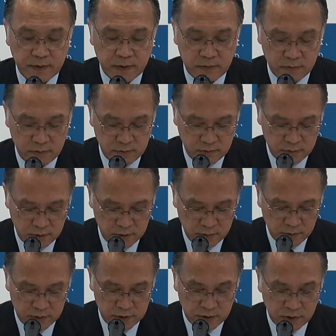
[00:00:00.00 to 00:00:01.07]
あの
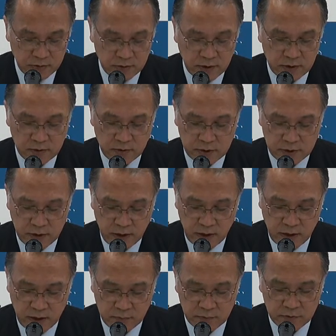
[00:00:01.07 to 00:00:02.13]
インキュベーション拠点とし
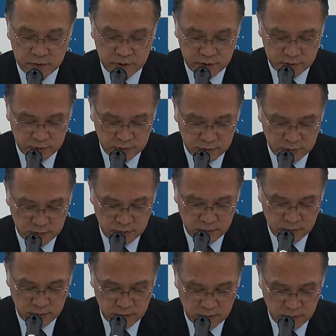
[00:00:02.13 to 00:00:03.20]
て6つ
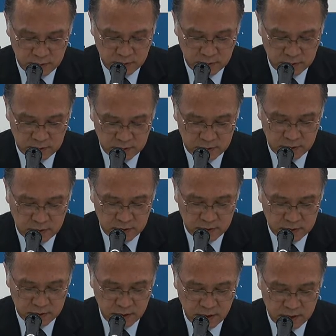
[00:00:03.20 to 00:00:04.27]
自
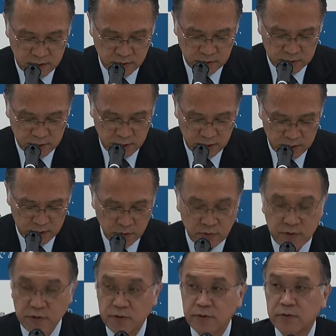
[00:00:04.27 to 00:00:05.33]
立ステージとして
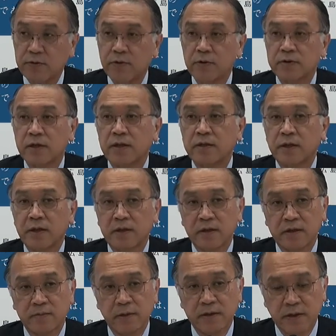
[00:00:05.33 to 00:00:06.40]
1つを選定い
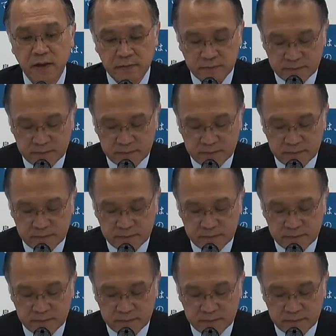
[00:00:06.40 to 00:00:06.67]
たしました、